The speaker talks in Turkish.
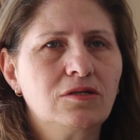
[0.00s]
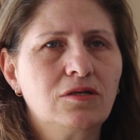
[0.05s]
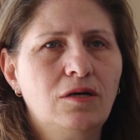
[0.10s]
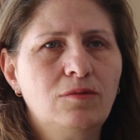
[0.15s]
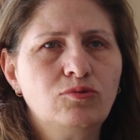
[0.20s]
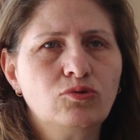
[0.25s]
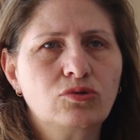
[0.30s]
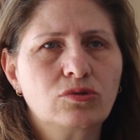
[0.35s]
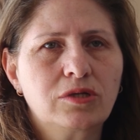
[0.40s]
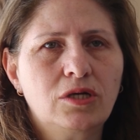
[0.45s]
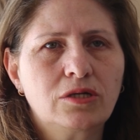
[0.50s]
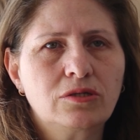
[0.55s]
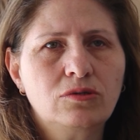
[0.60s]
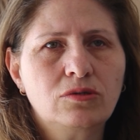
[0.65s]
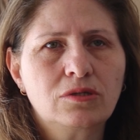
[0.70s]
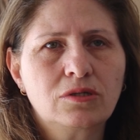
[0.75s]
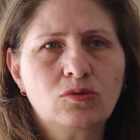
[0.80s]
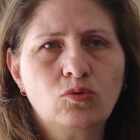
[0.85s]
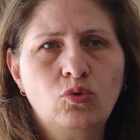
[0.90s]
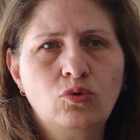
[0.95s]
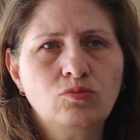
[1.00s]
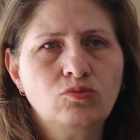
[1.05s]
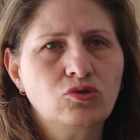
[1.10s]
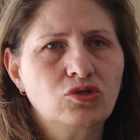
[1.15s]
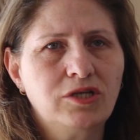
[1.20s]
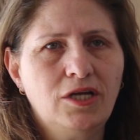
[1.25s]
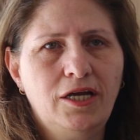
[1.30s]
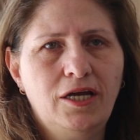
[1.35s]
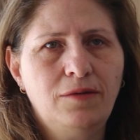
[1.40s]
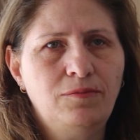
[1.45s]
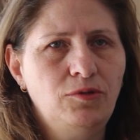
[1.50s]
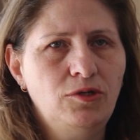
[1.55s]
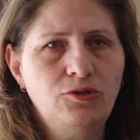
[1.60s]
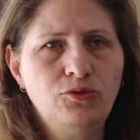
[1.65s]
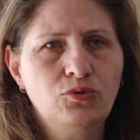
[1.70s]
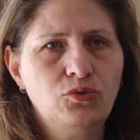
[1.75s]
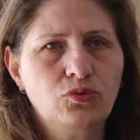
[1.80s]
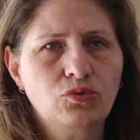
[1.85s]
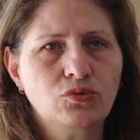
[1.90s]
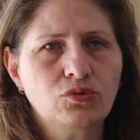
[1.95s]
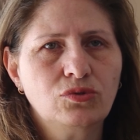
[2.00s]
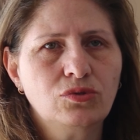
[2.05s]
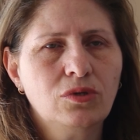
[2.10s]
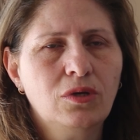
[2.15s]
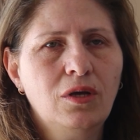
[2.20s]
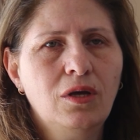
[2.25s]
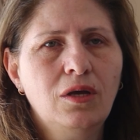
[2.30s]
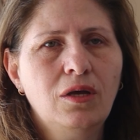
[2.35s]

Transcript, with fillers: tabutları omuzlayabiliyoruz.